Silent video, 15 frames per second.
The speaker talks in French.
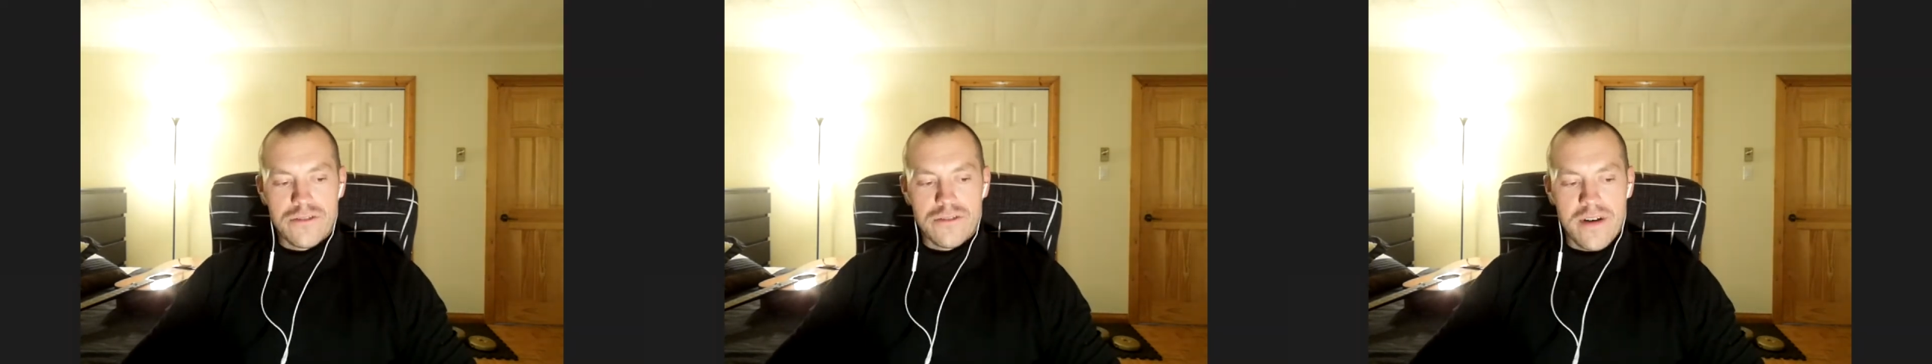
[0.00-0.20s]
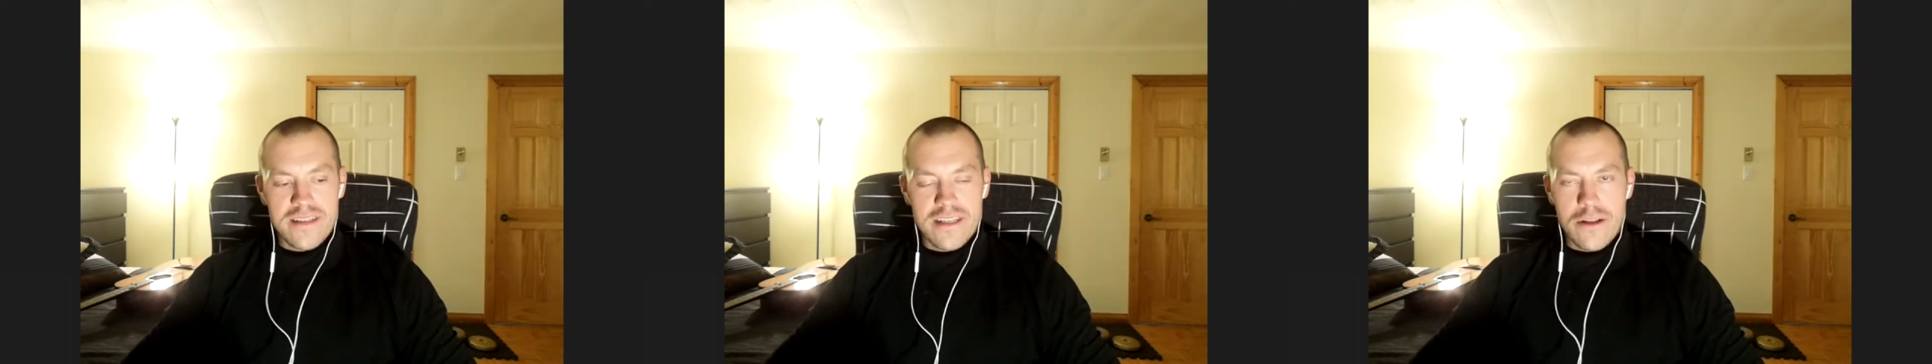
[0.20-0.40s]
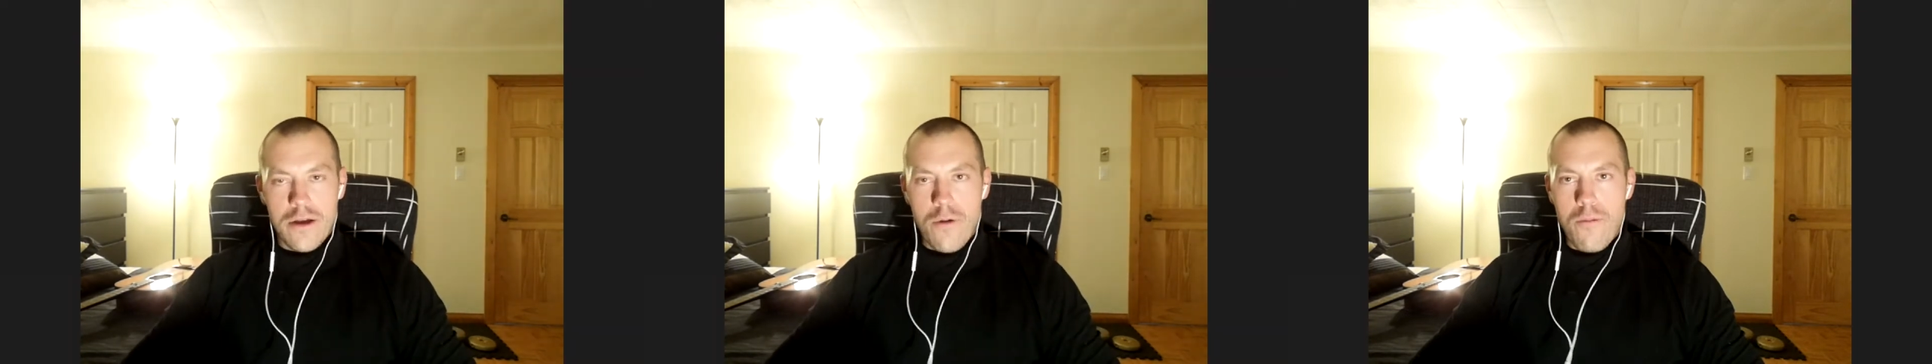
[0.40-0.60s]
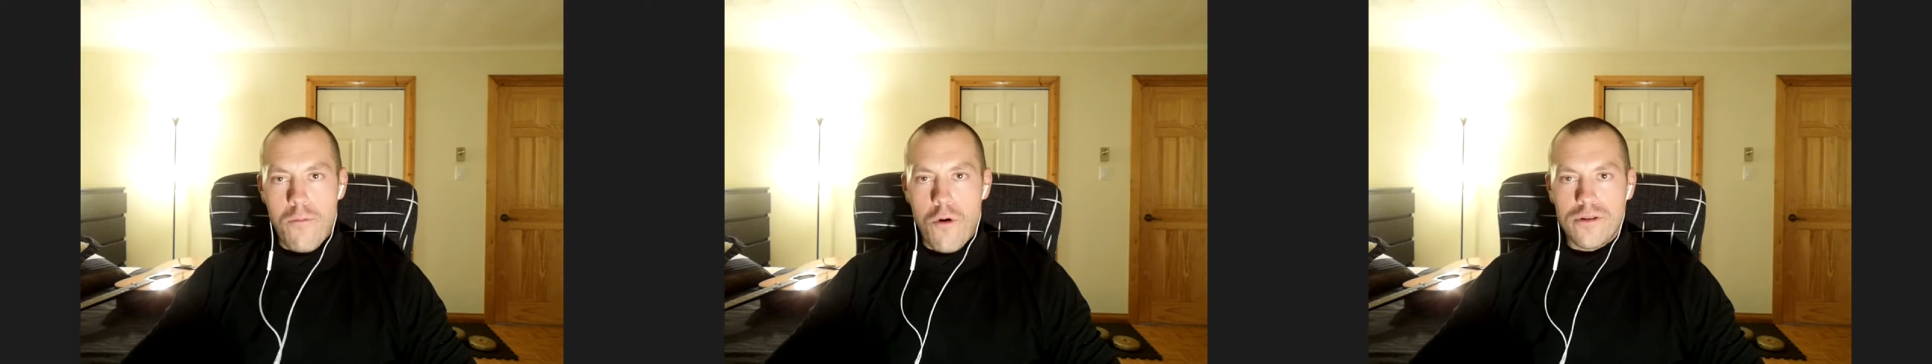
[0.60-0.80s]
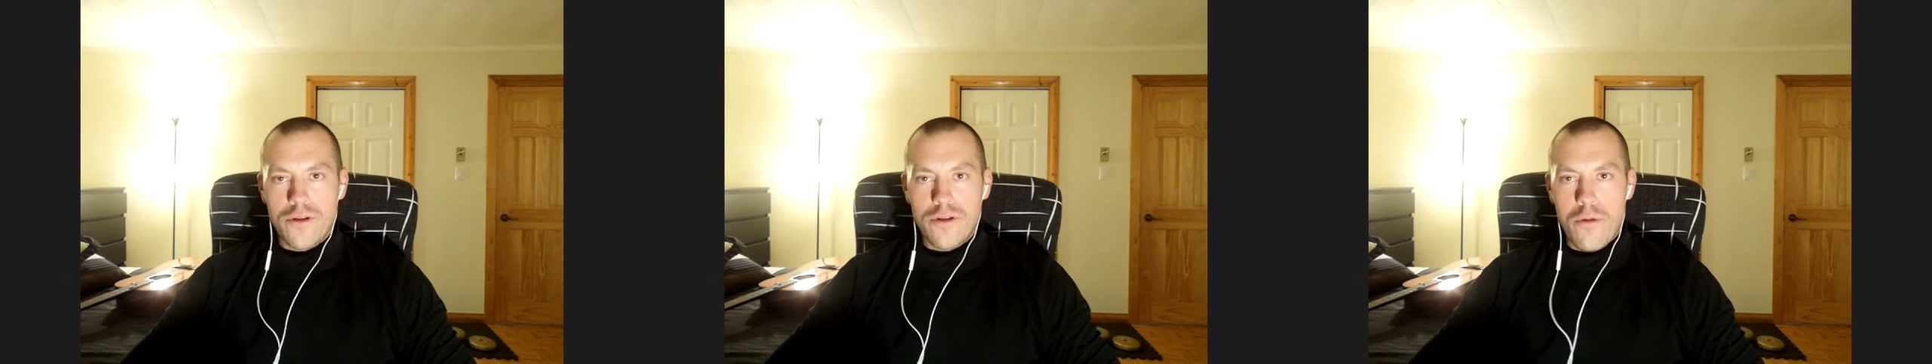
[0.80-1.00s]
je vais essayer de me
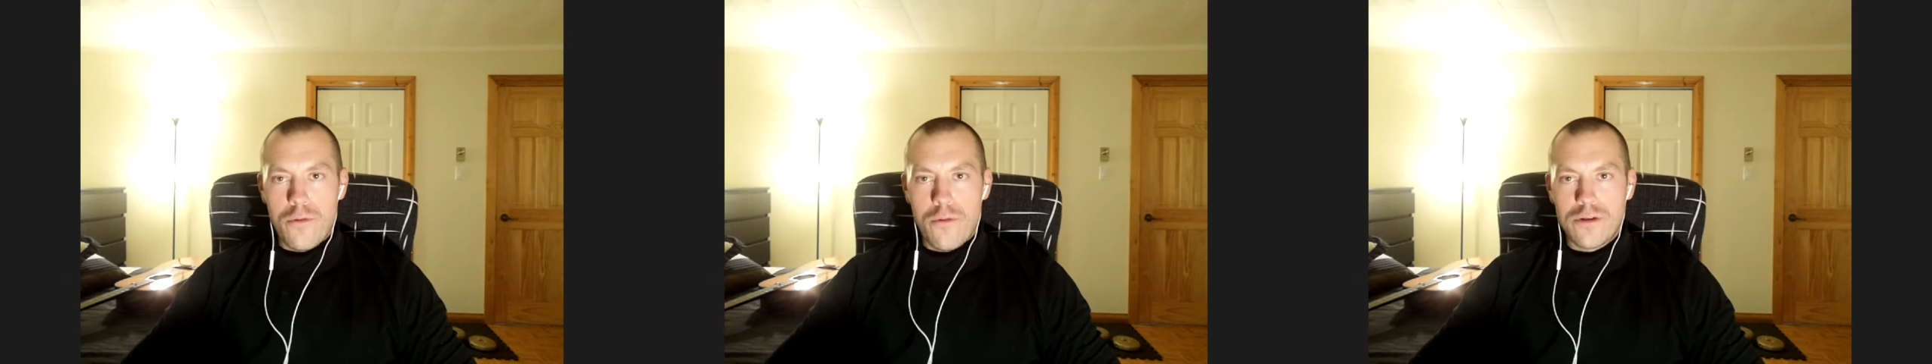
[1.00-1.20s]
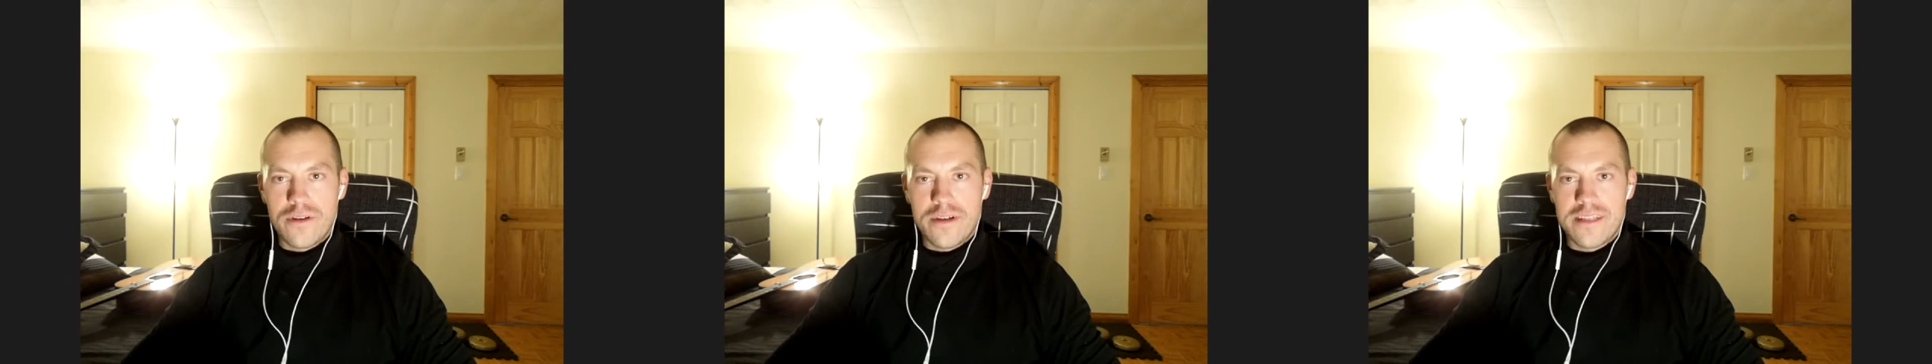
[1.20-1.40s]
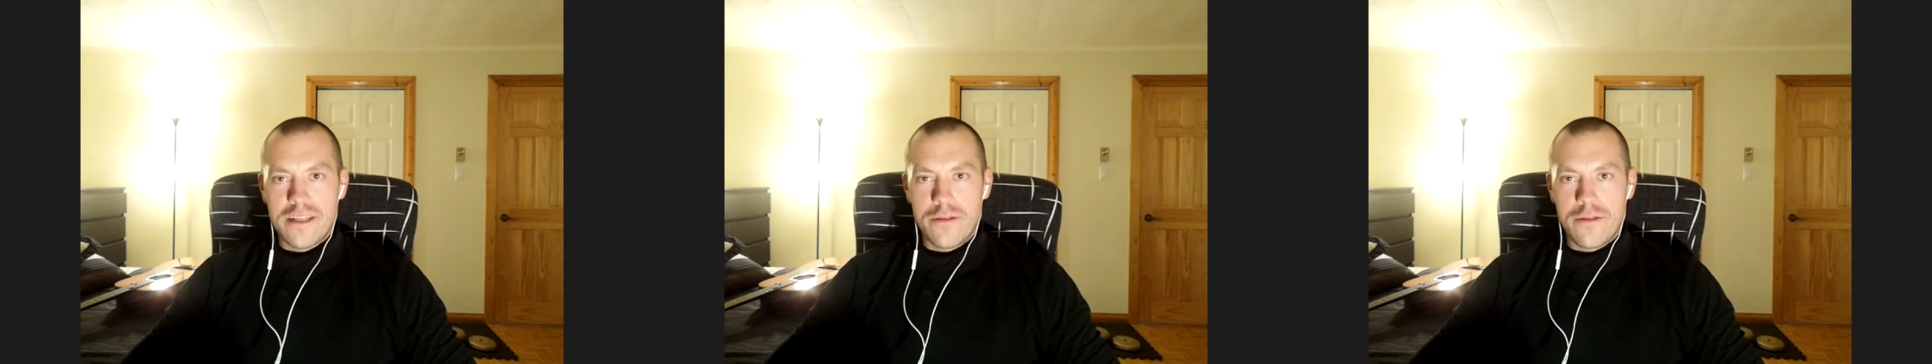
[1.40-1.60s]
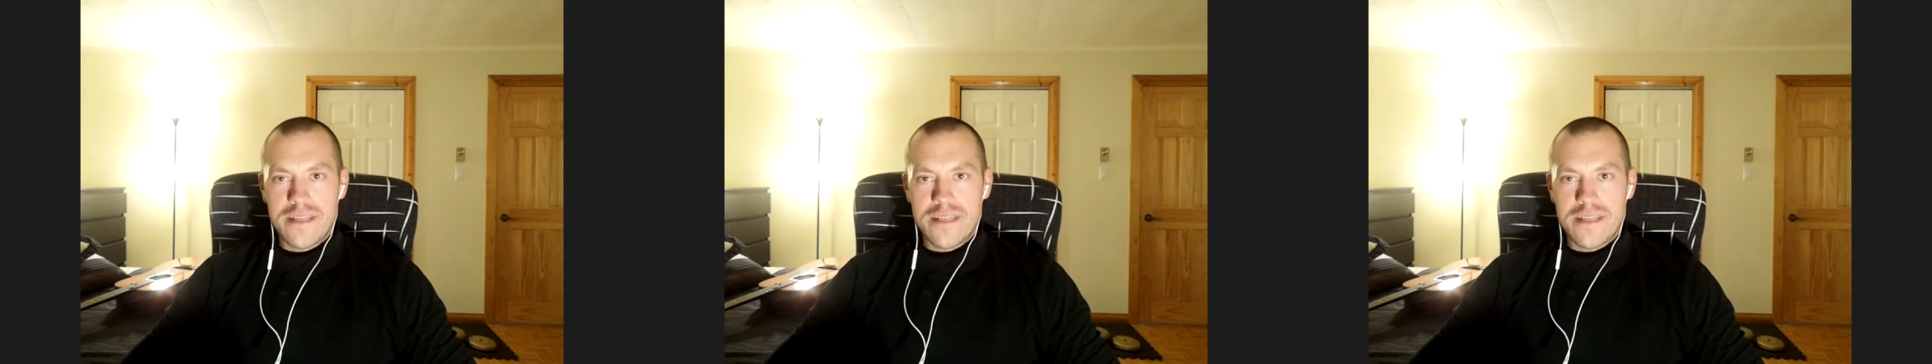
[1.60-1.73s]
remonter un peu, je vais essayer de me hmm.